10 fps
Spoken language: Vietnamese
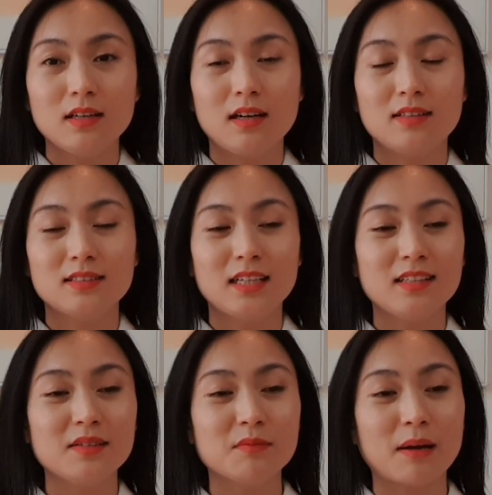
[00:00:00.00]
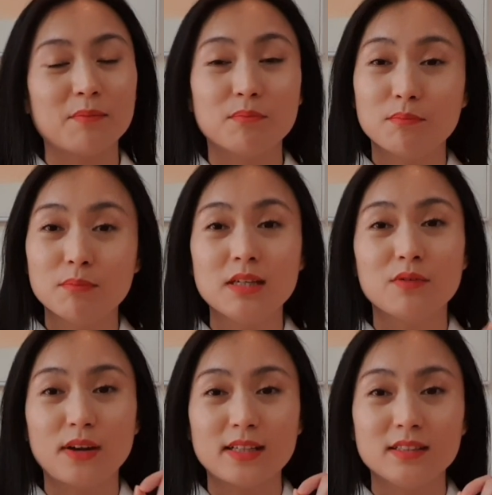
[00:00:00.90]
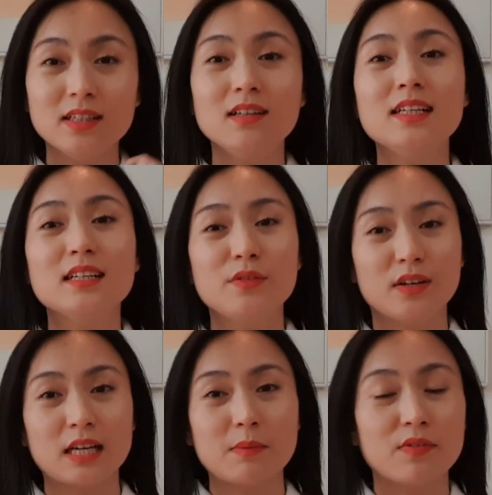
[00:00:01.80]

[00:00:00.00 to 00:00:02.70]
À, thế nhưng mà mình phải nhớ đến cái việc này,